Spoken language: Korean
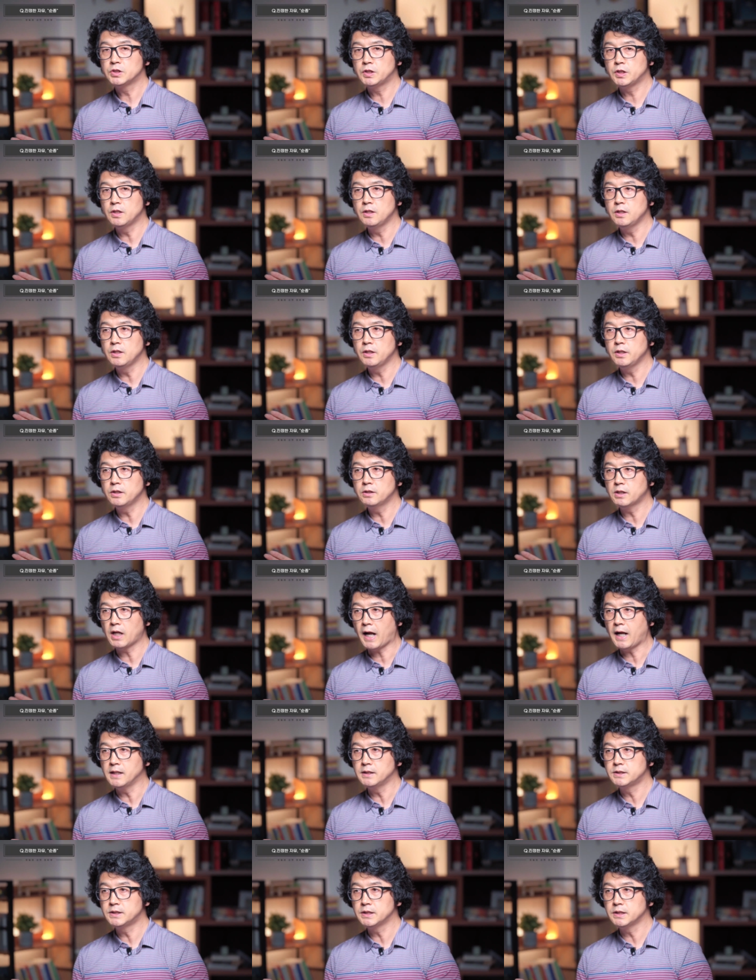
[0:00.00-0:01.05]
진리를
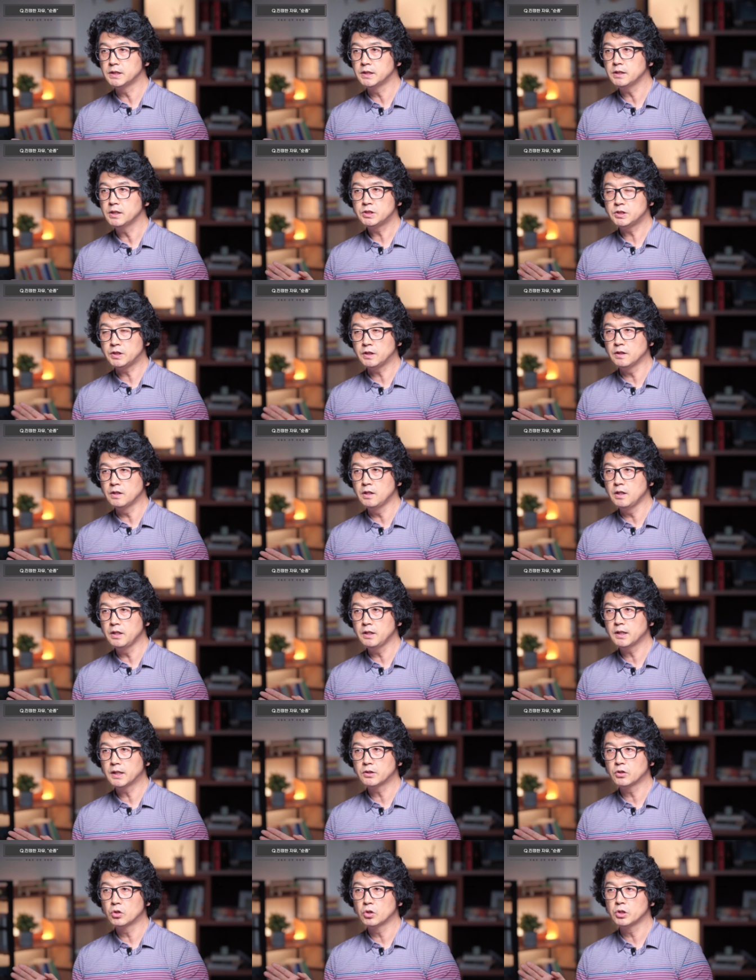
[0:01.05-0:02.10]
알지니
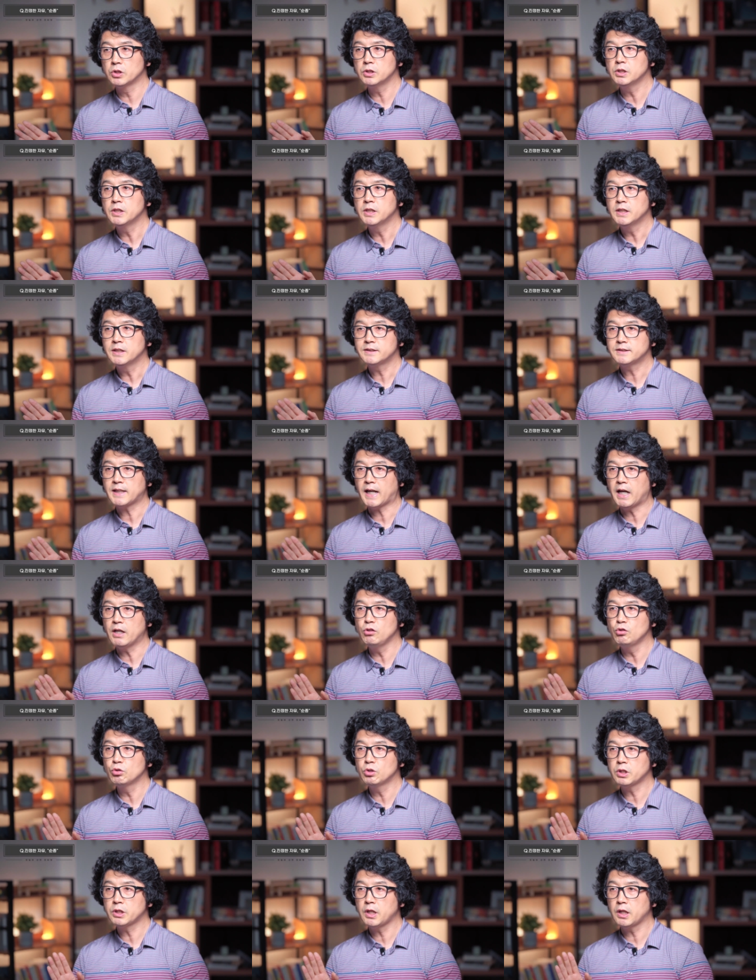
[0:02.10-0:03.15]
진리가 너희를
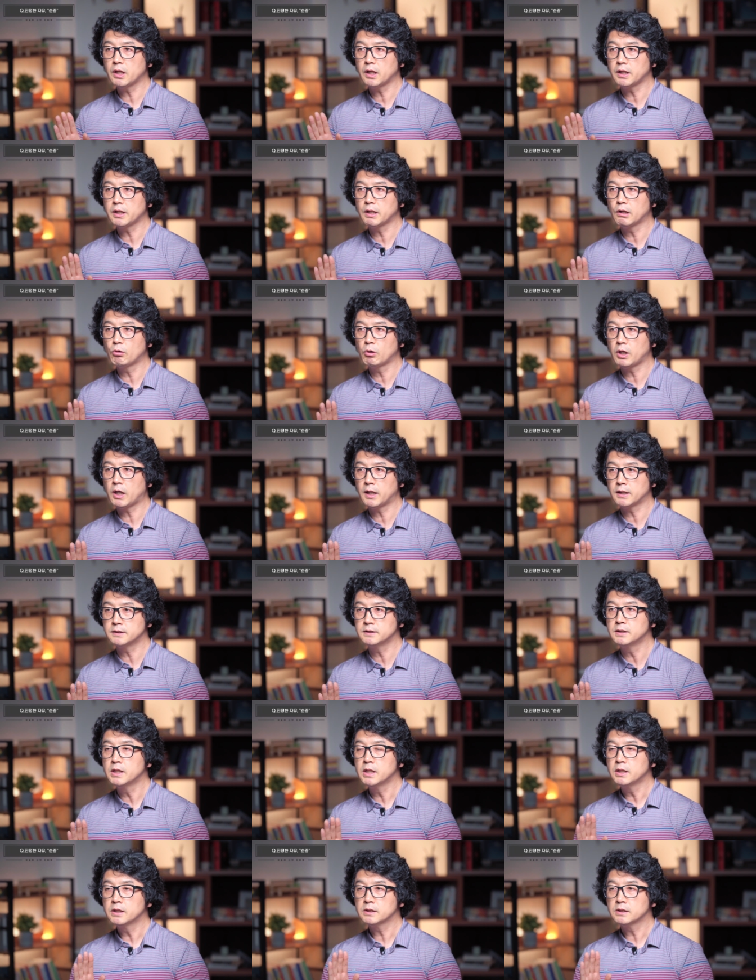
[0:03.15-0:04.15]
자유케 하리라고 하는